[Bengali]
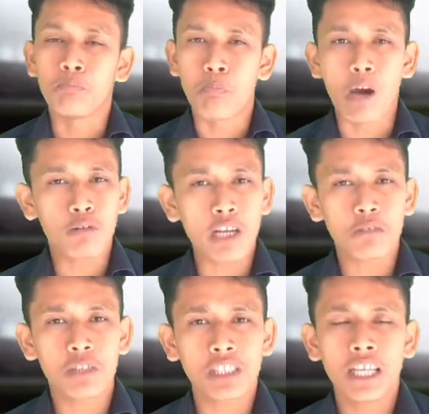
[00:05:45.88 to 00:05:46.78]
বারো রান
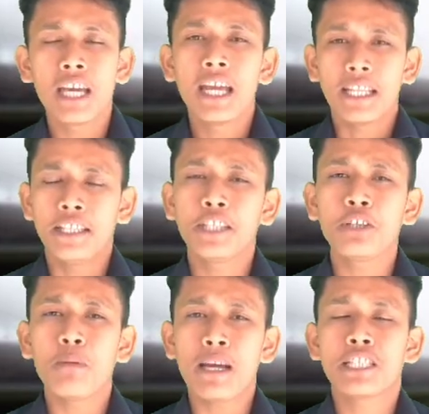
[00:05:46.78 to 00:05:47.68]
করেছে
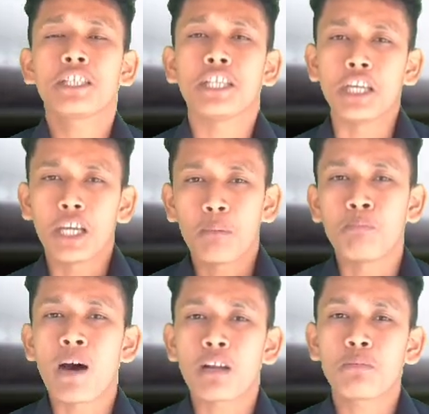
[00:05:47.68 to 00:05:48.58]
দ্বিতীয় ম্যাচে তিনি
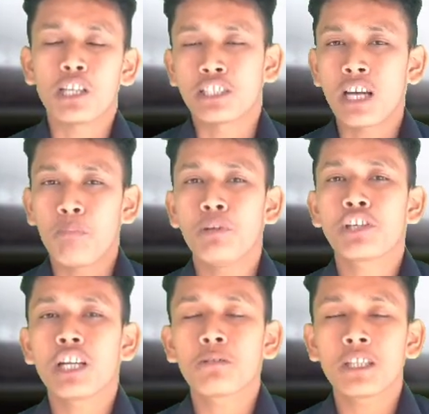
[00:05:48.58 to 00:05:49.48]
বারো বলে ছাব্বিশ
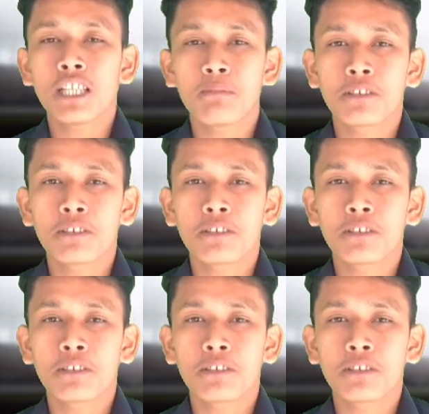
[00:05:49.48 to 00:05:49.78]
রান করেছে এবং